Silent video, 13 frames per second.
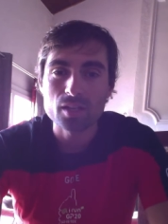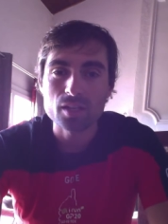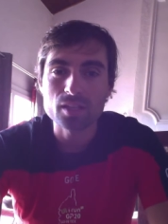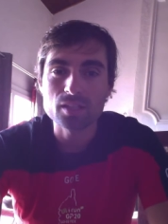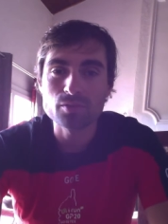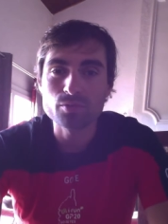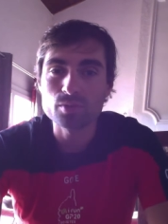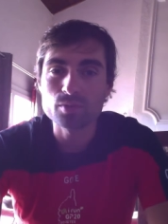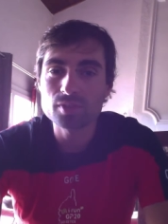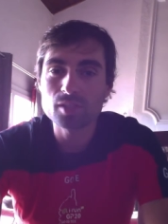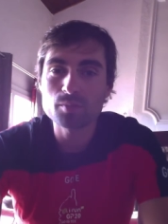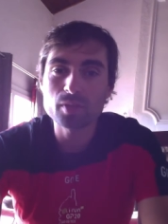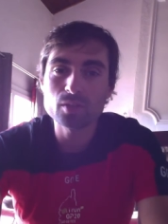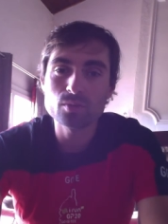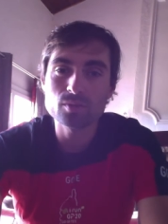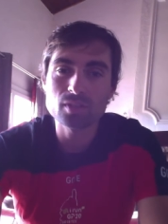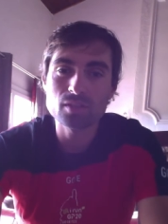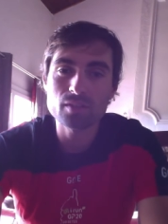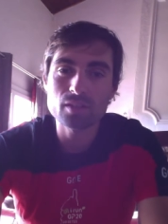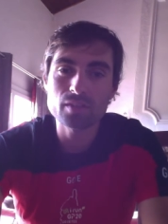et qu'il faut aussi le matos
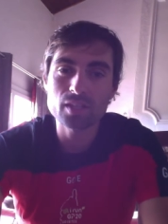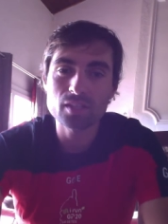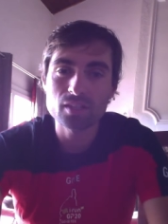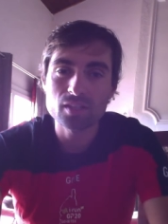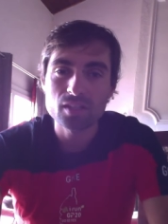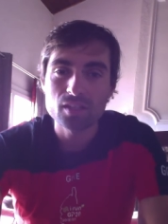qui va avec.